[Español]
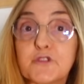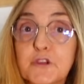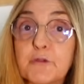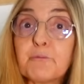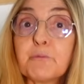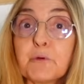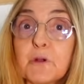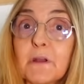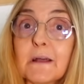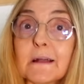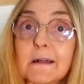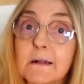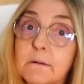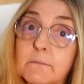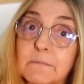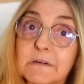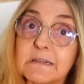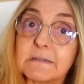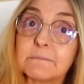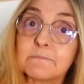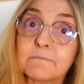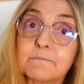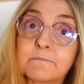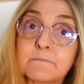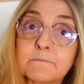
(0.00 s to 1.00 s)
tiempo en la cama.
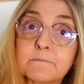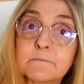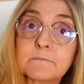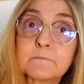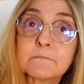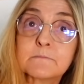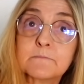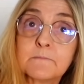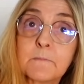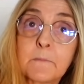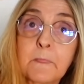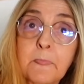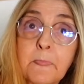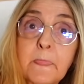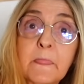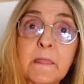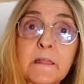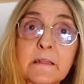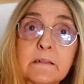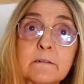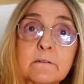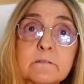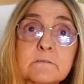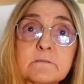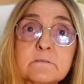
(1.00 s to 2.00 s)
¿Y lumbalgia no era?
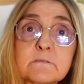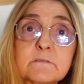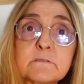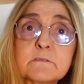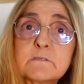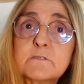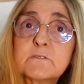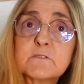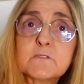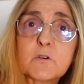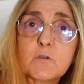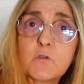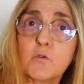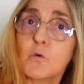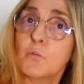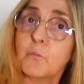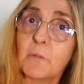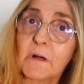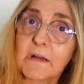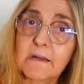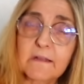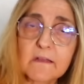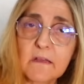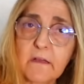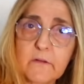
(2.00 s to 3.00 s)
No,
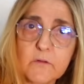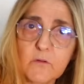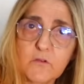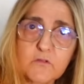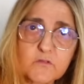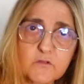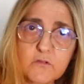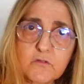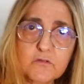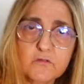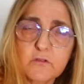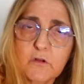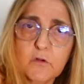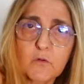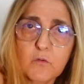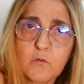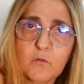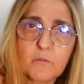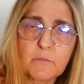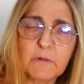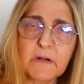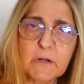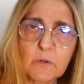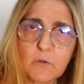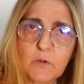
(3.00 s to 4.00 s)
lumbalgia no, yo ah. no tengo
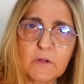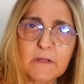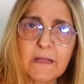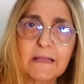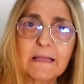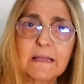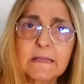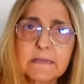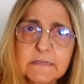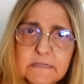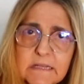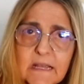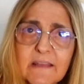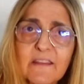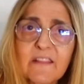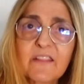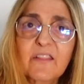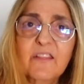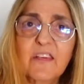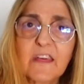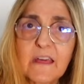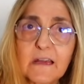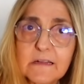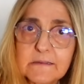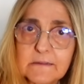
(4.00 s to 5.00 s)
lumbago, es
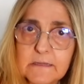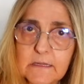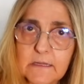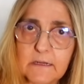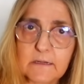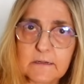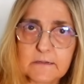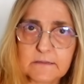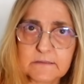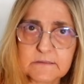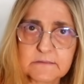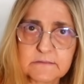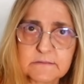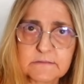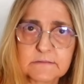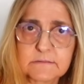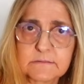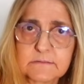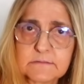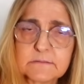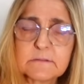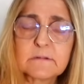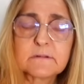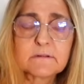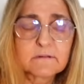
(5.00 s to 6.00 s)
ciática. ¿Qué es peor?
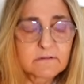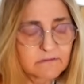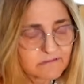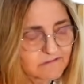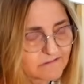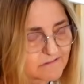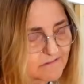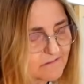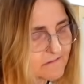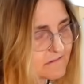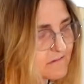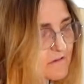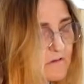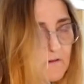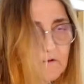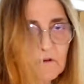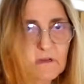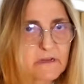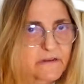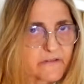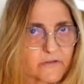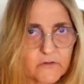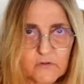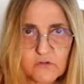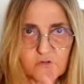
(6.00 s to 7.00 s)
No,
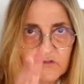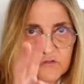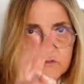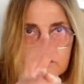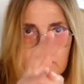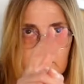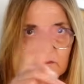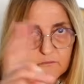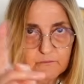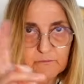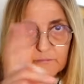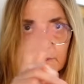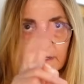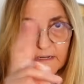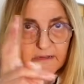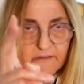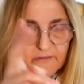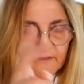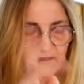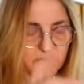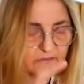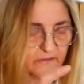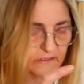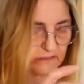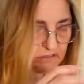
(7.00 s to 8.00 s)
las dos son
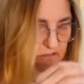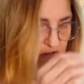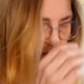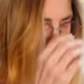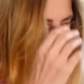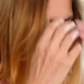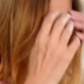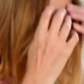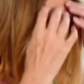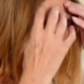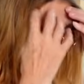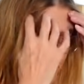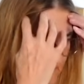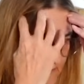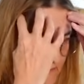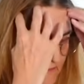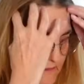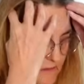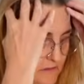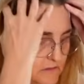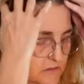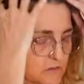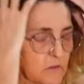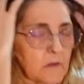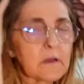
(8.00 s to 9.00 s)
parecidas. Ya, bueno.
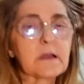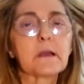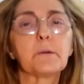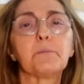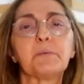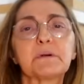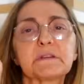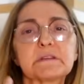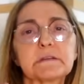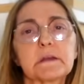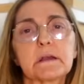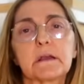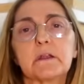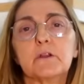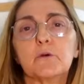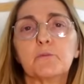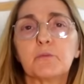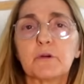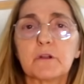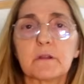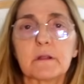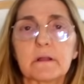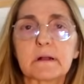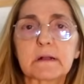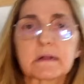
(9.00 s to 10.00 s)
Entonces, ¿qué pasa? Que no
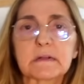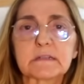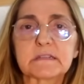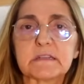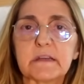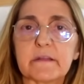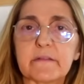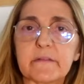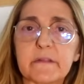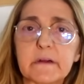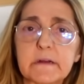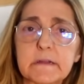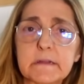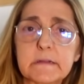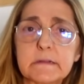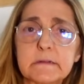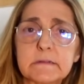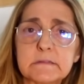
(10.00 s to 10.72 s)
puedo casi andar.